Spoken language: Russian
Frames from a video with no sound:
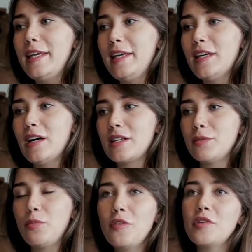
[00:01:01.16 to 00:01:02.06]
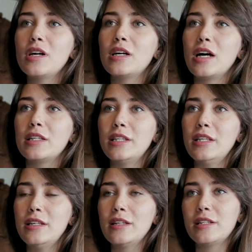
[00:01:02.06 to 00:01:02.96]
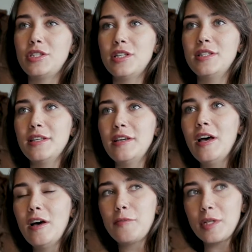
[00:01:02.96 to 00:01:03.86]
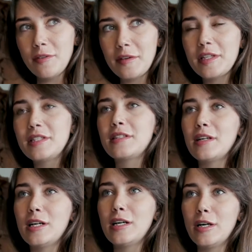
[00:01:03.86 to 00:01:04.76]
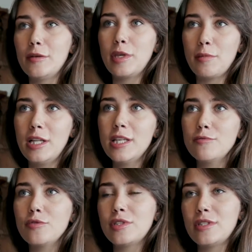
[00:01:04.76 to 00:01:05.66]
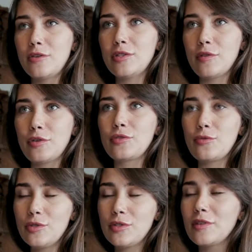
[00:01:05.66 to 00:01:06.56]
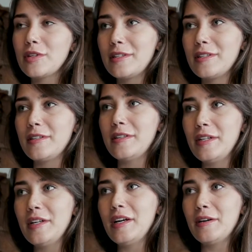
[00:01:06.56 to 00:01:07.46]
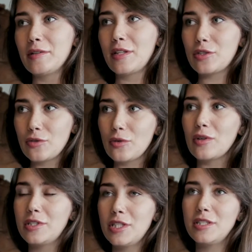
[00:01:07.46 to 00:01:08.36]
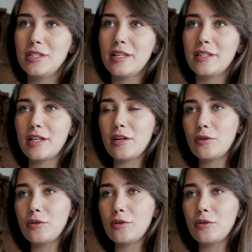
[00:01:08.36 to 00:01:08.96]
И арт-повера, они отчасти в противовес э, минимализму создают свое искусство, э, так что отчасти, да, это